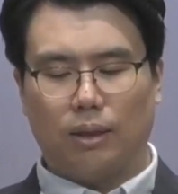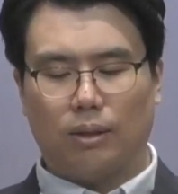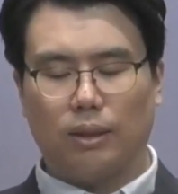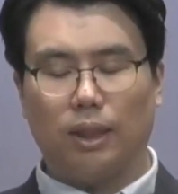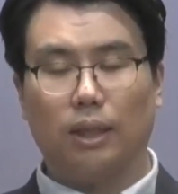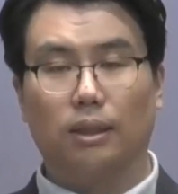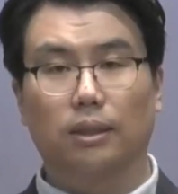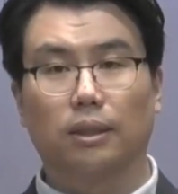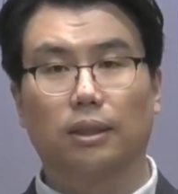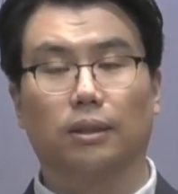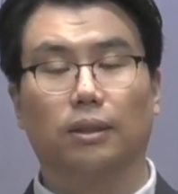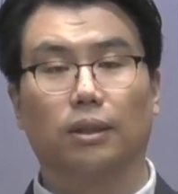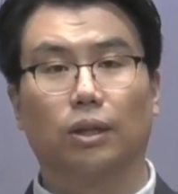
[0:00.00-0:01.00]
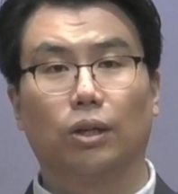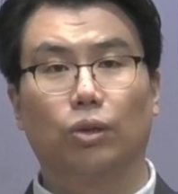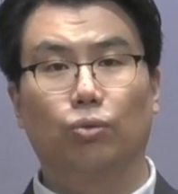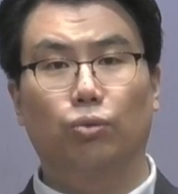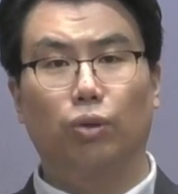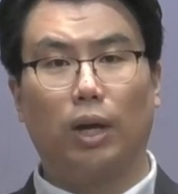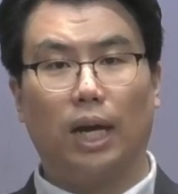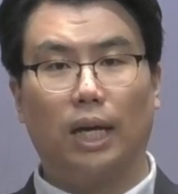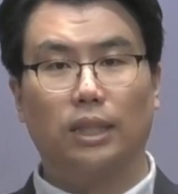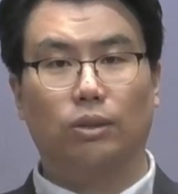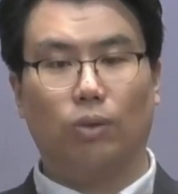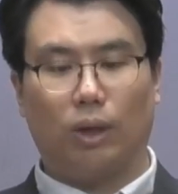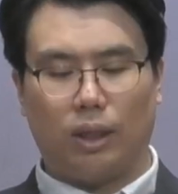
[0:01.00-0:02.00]
그러나 그들은
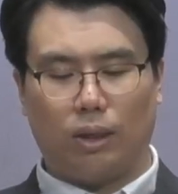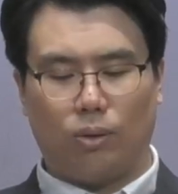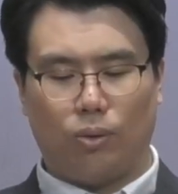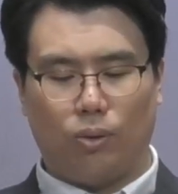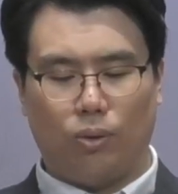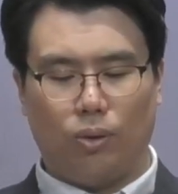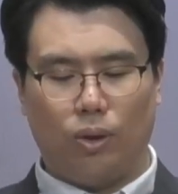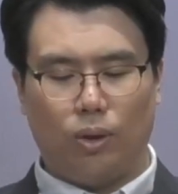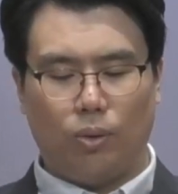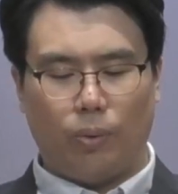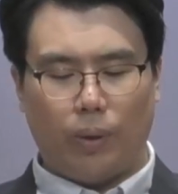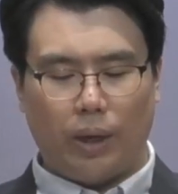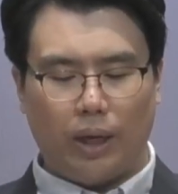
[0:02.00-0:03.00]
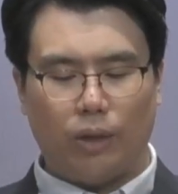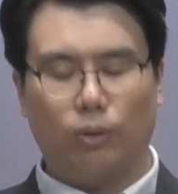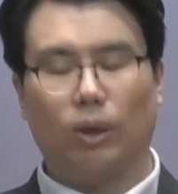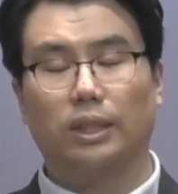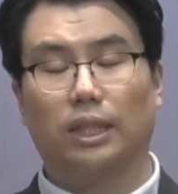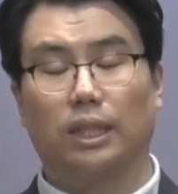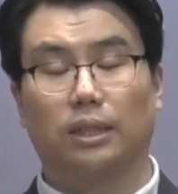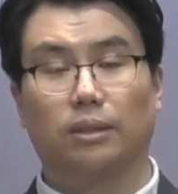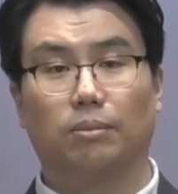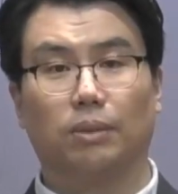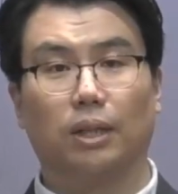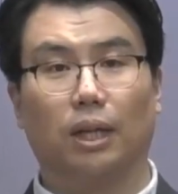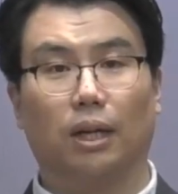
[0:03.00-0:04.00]
후회하지도 않았고 회개도 하지
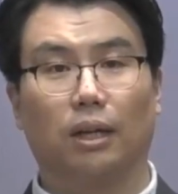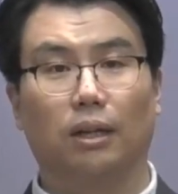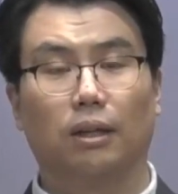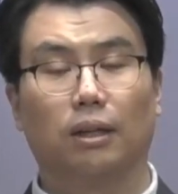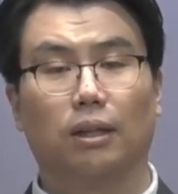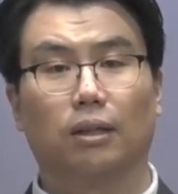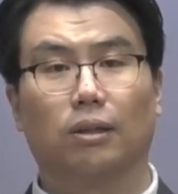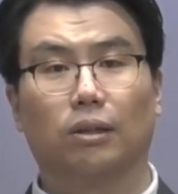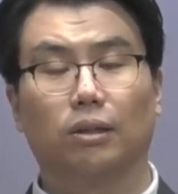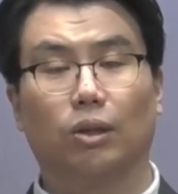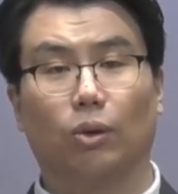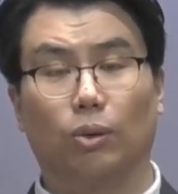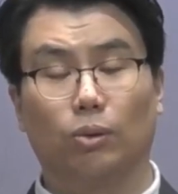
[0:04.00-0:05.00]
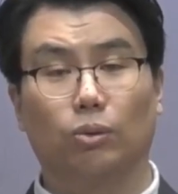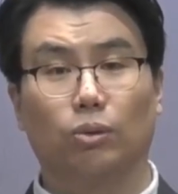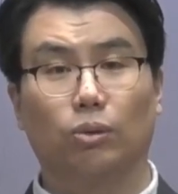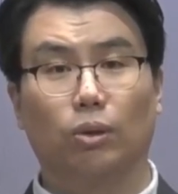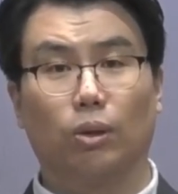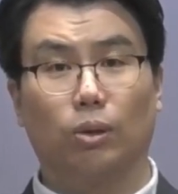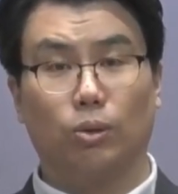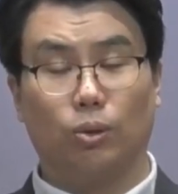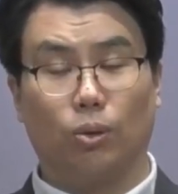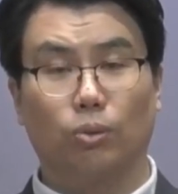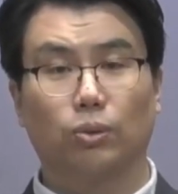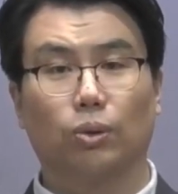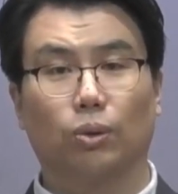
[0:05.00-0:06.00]
않았습니다. 그러니 결국
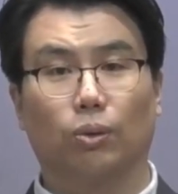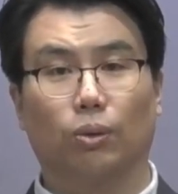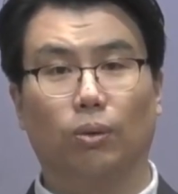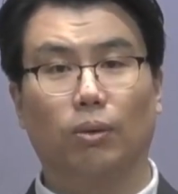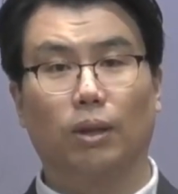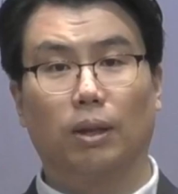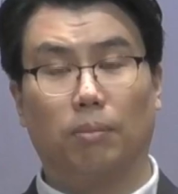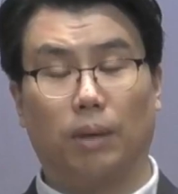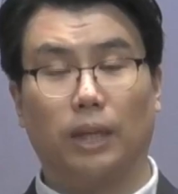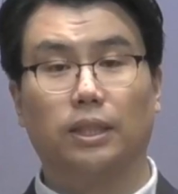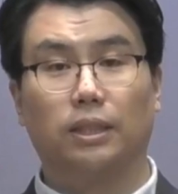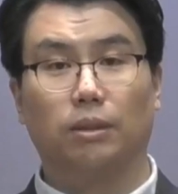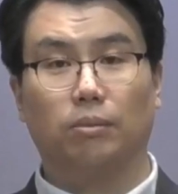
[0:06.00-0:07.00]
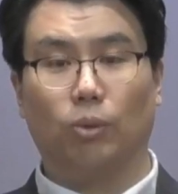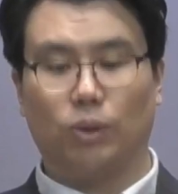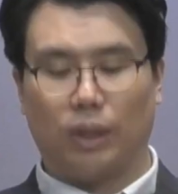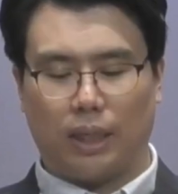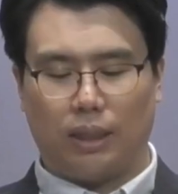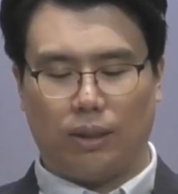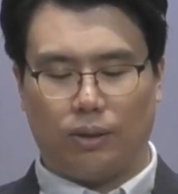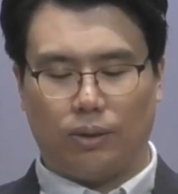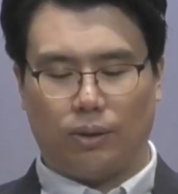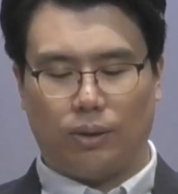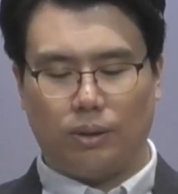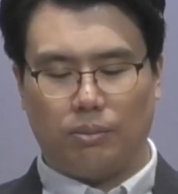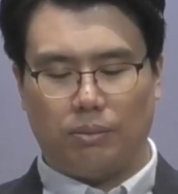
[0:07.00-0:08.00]
용서도 받지 못하게
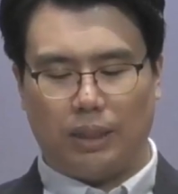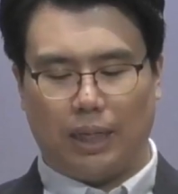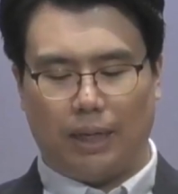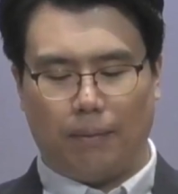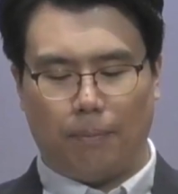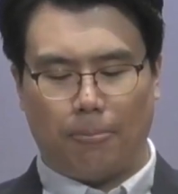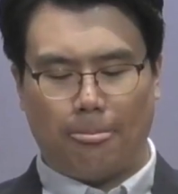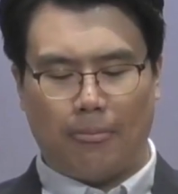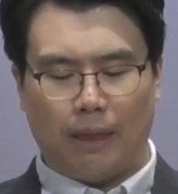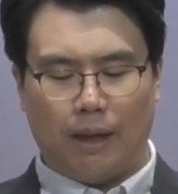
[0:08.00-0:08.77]
되었던 것입니다.